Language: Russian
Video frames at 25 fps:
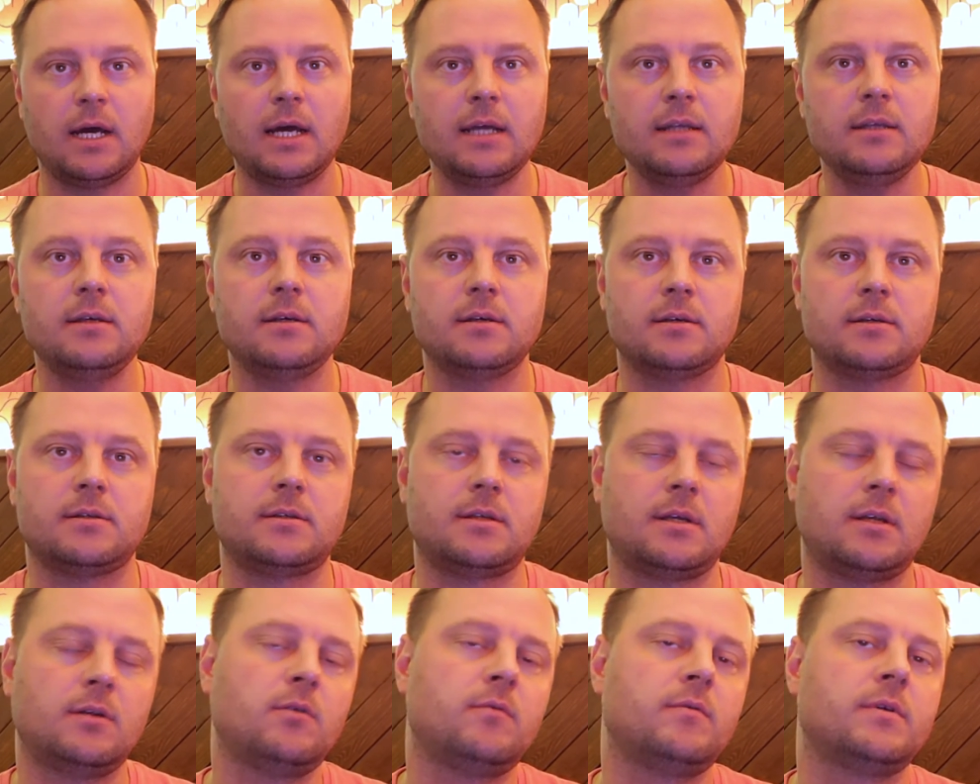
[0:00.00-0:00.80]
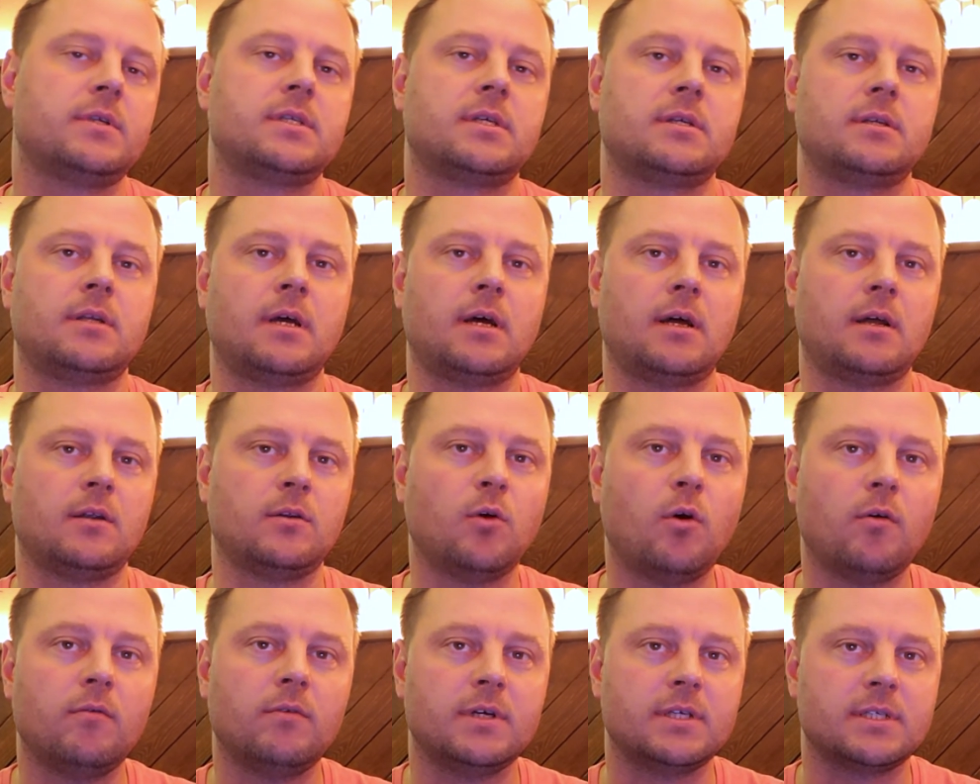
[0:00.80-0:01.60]
Они становятся на
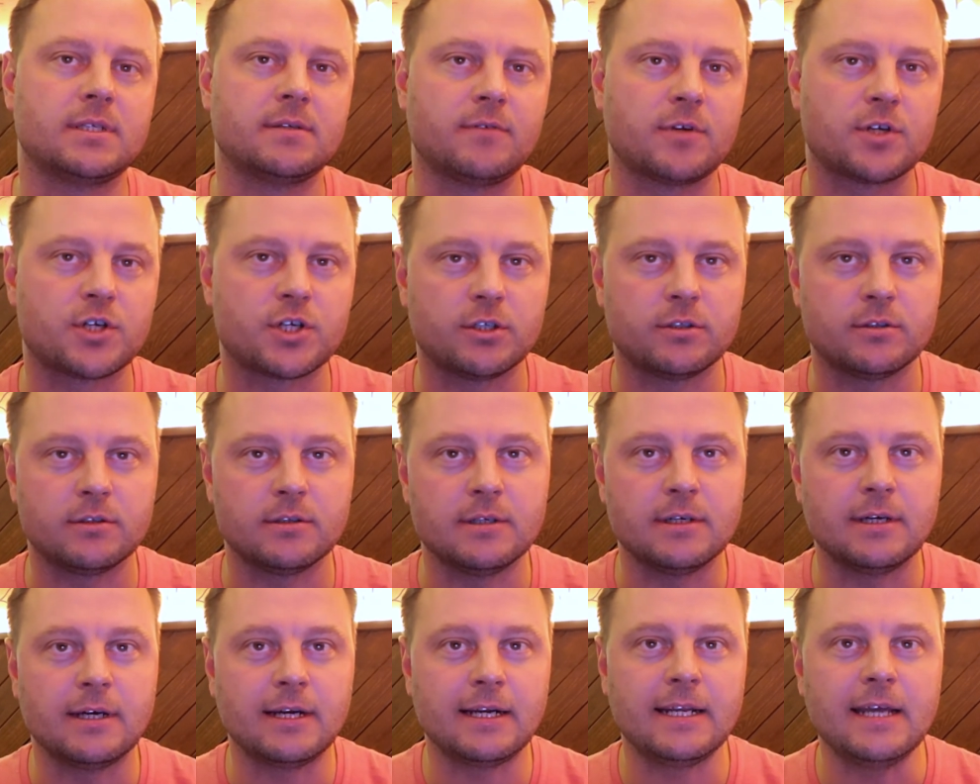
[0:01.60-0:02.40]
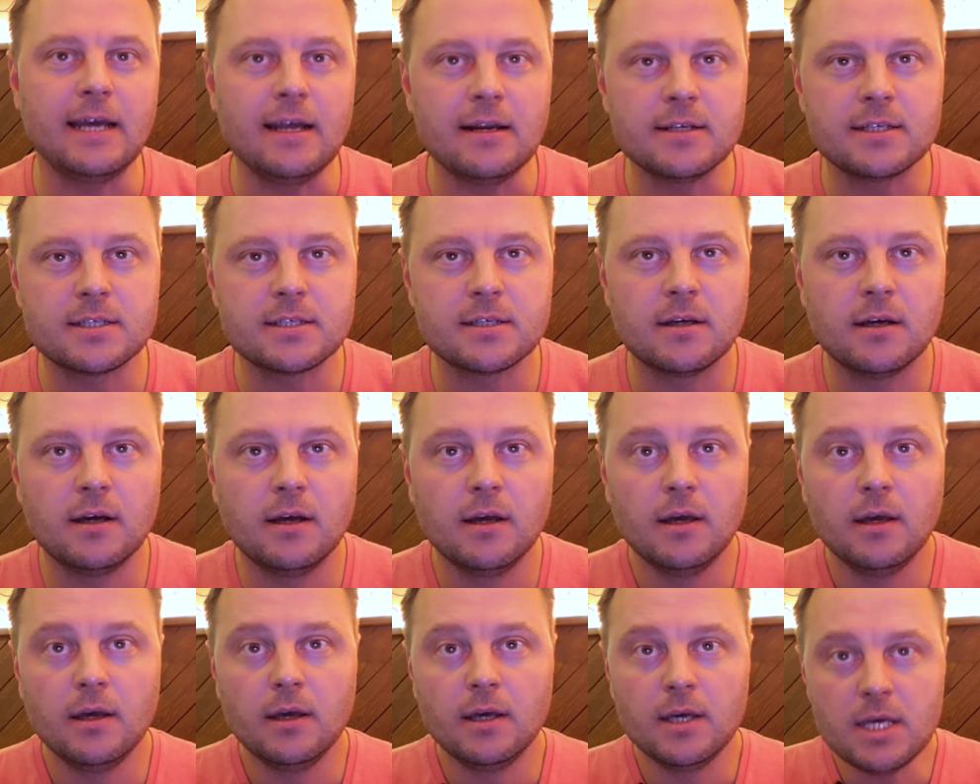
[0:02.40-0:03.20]
новые совершенно рельсы
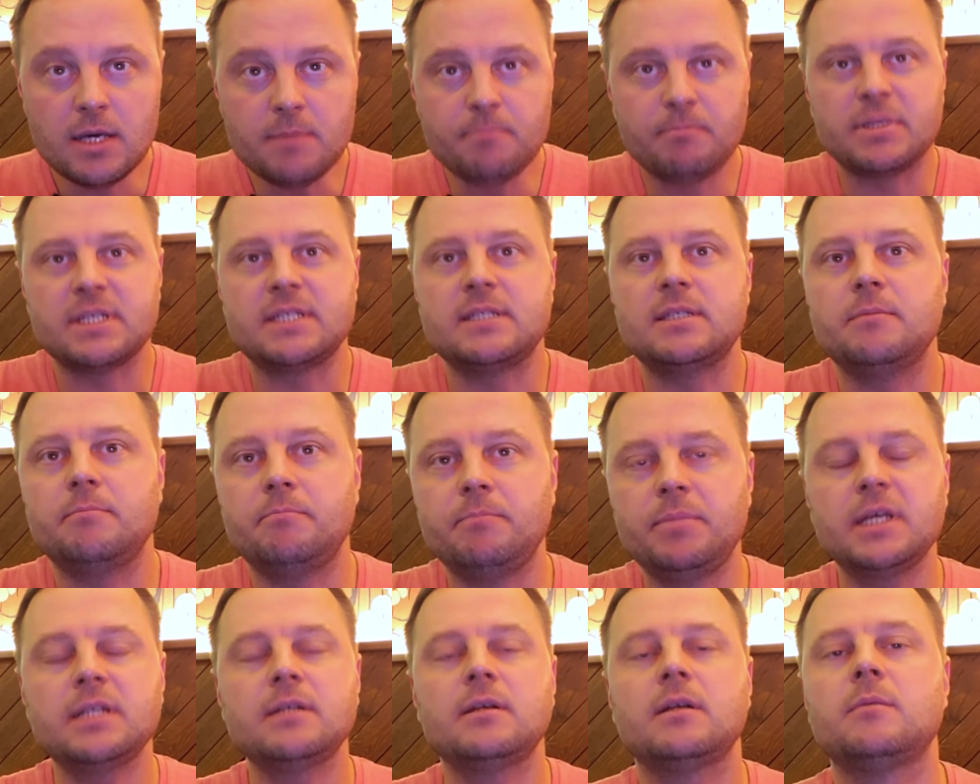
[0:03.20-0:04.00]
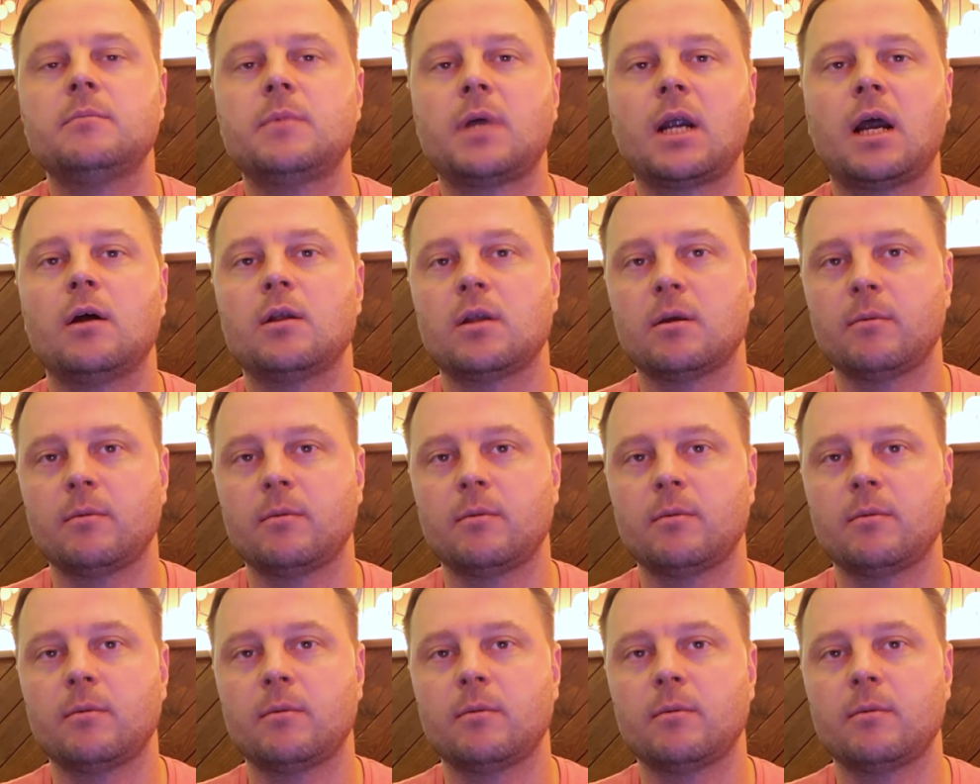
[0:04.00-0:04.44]
и постепенно набирают